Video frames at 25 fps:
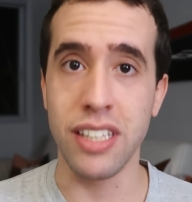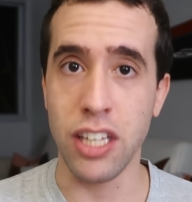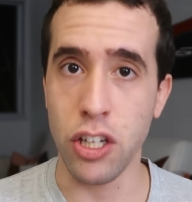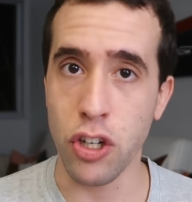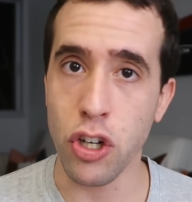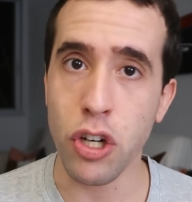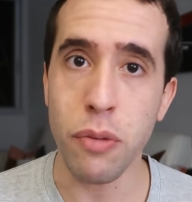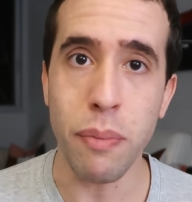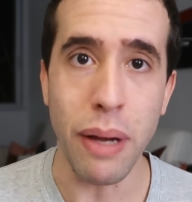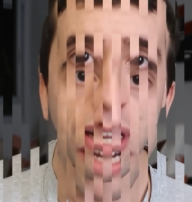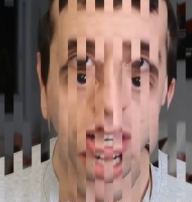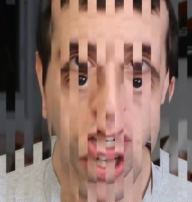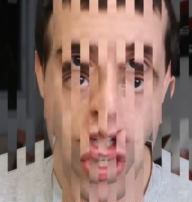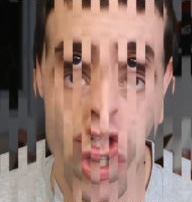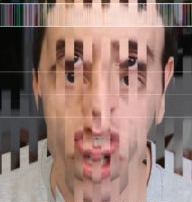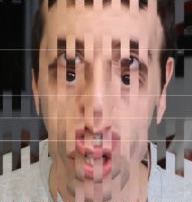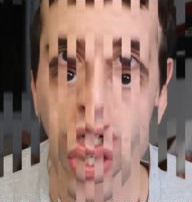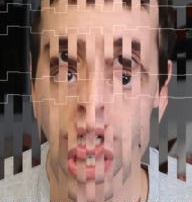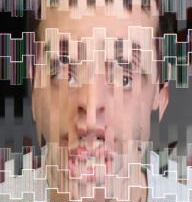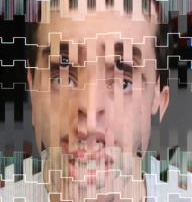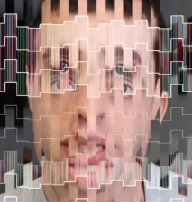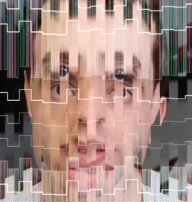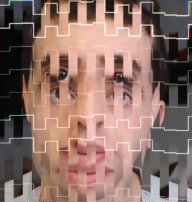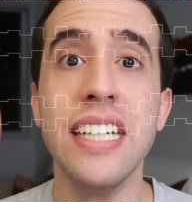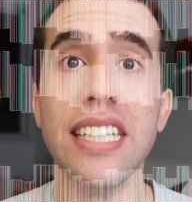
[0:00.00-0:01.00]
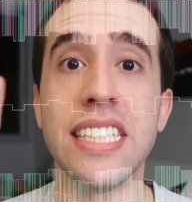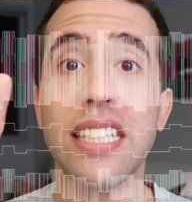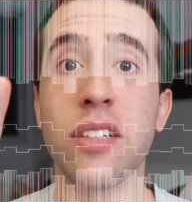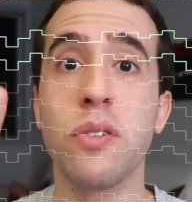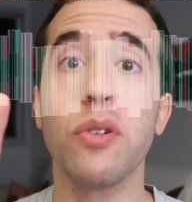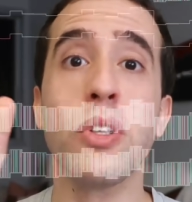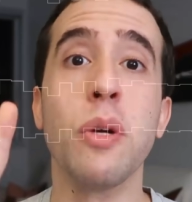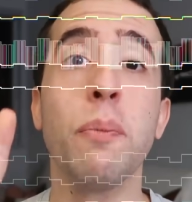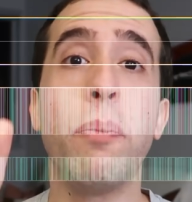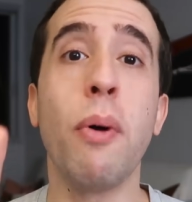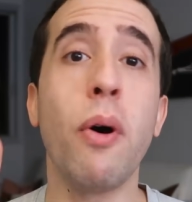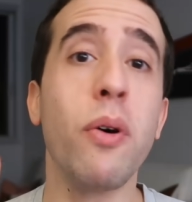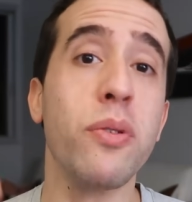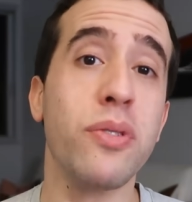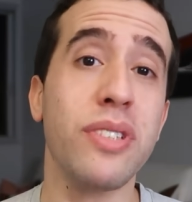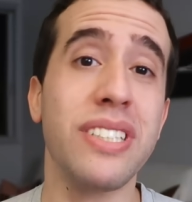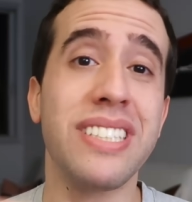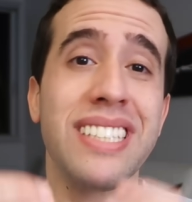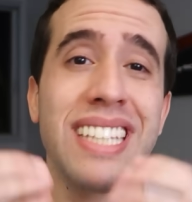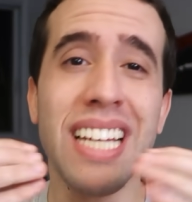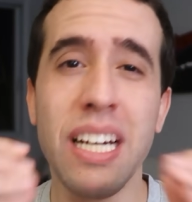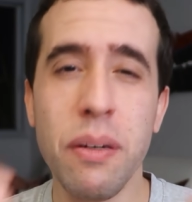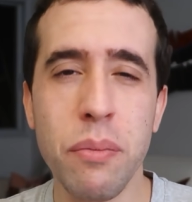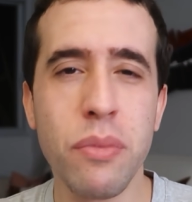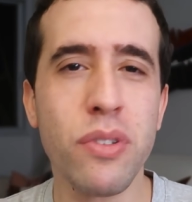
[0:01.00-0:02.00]
anteriormente. Segundo ponto,
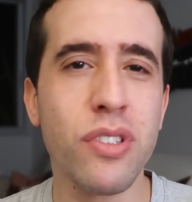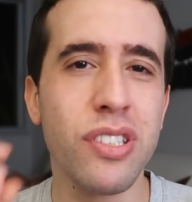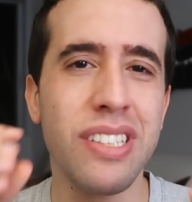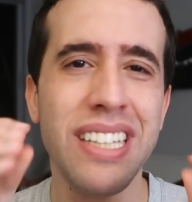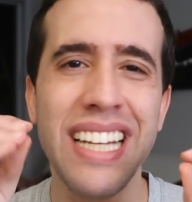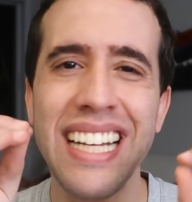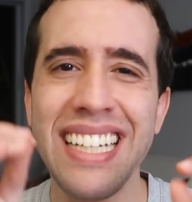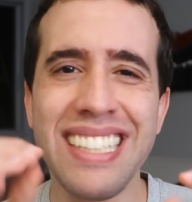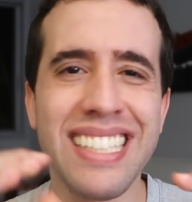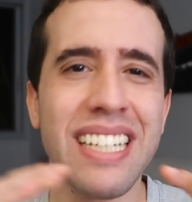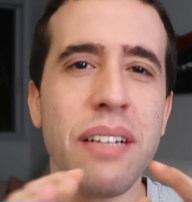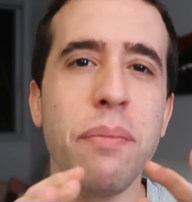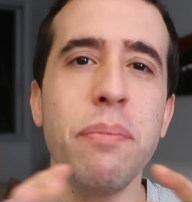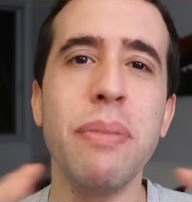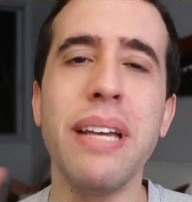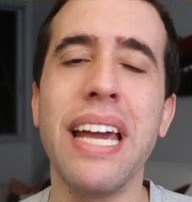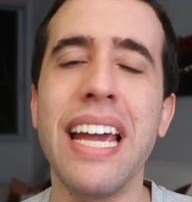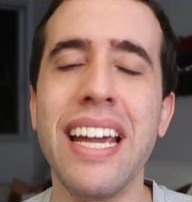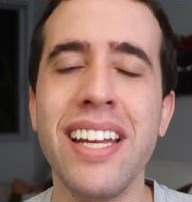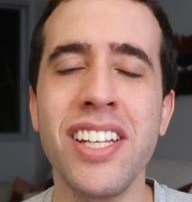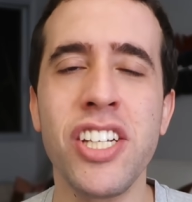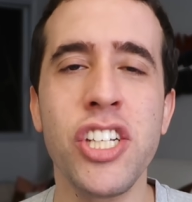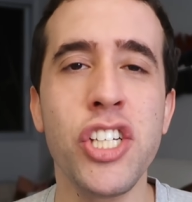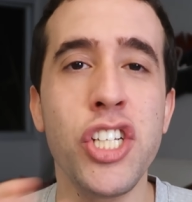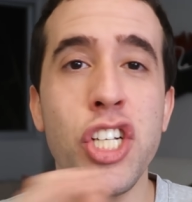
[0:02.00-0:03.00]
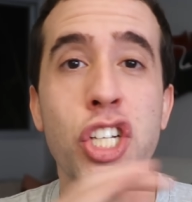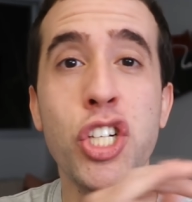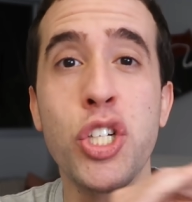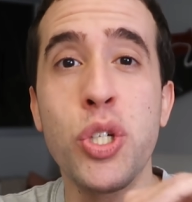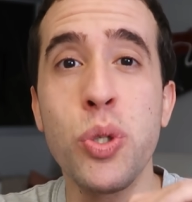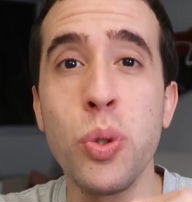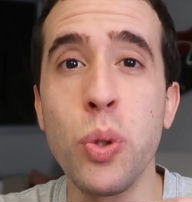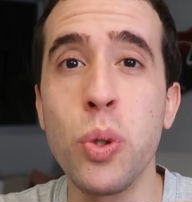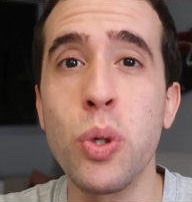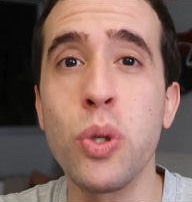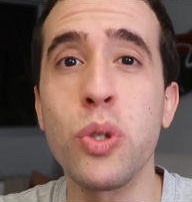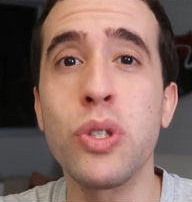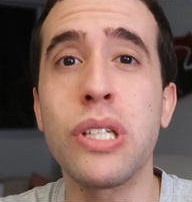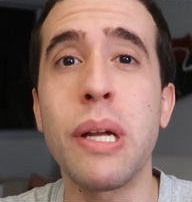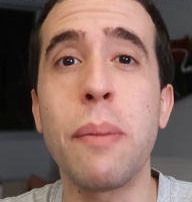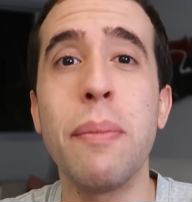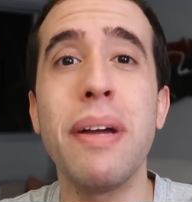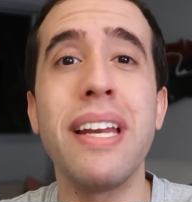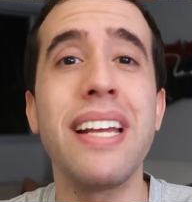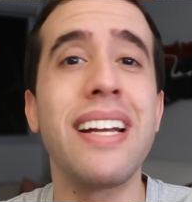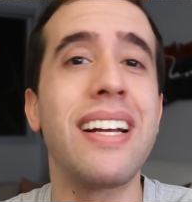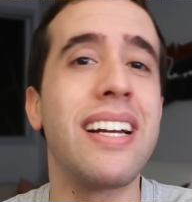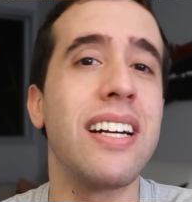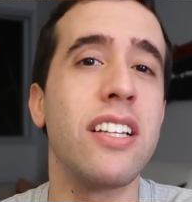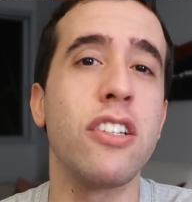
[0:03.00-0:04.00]
estamos nesse ambiente de juros
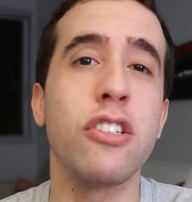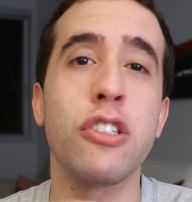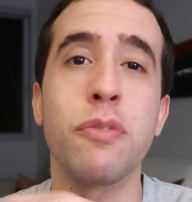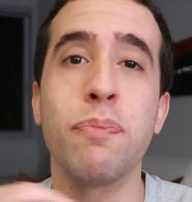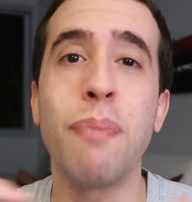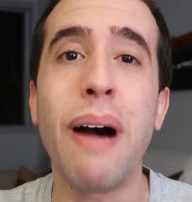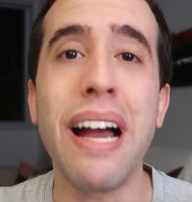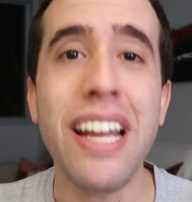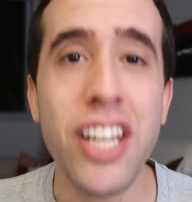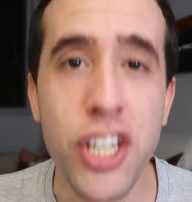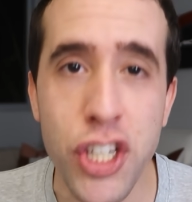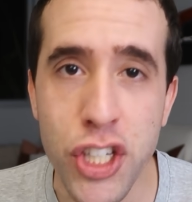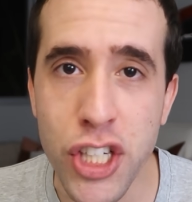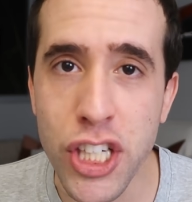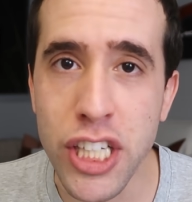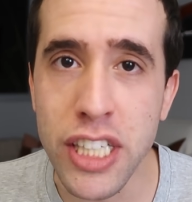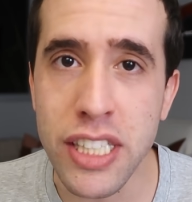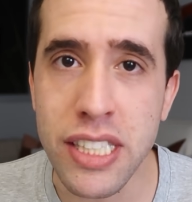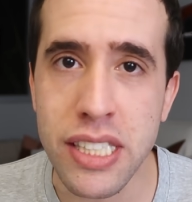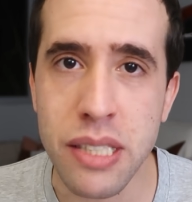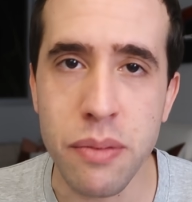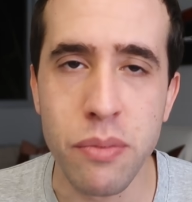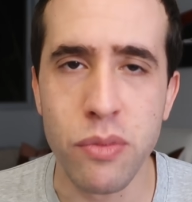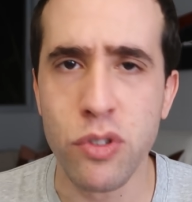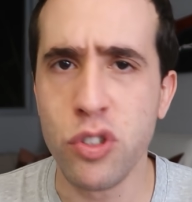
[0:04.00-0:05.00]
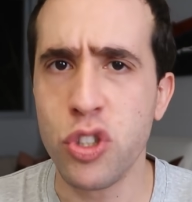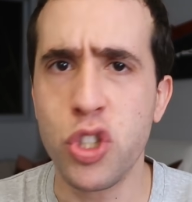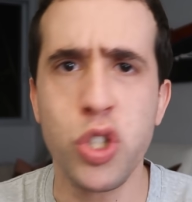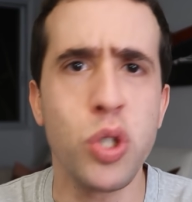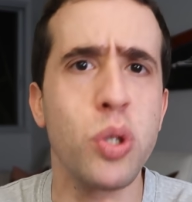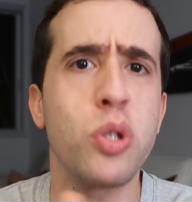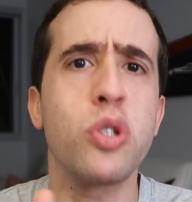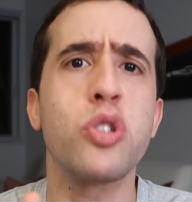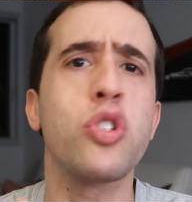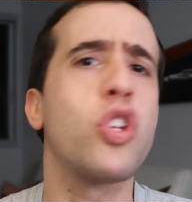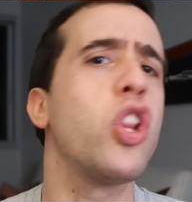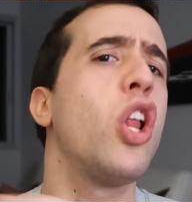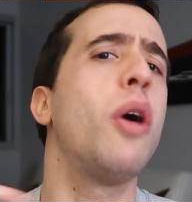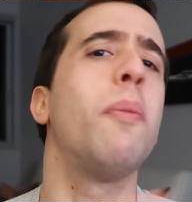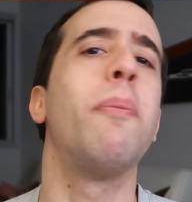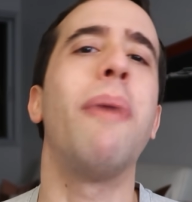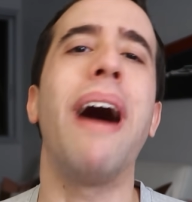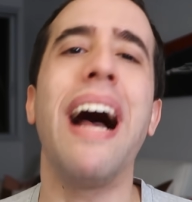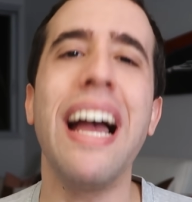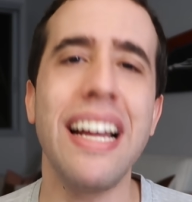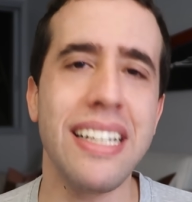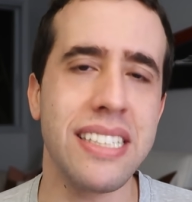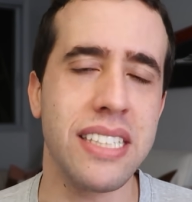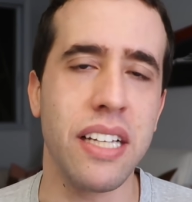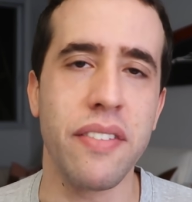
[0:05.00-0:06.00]
americanos baixíssimos, juros
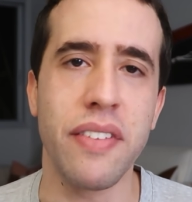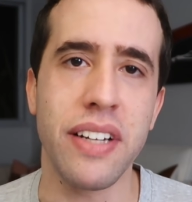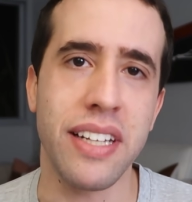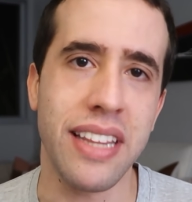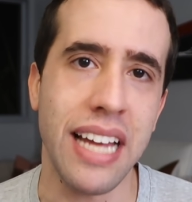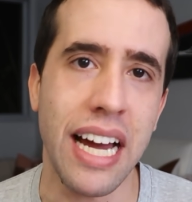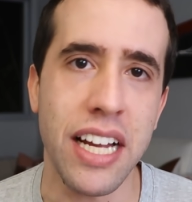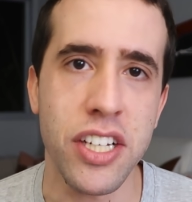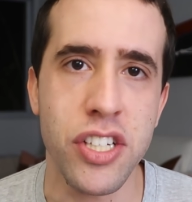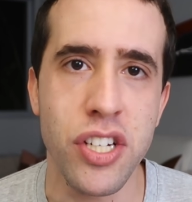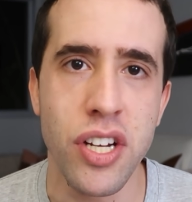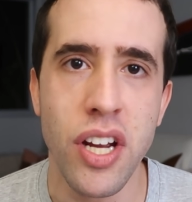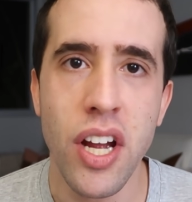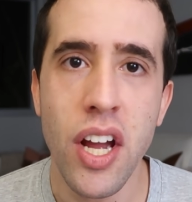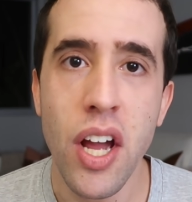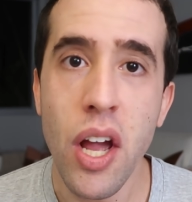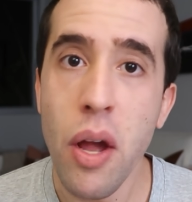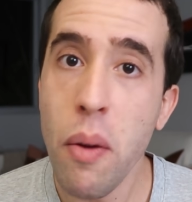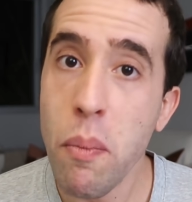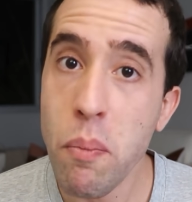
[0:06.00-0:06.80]
globais, na verdade,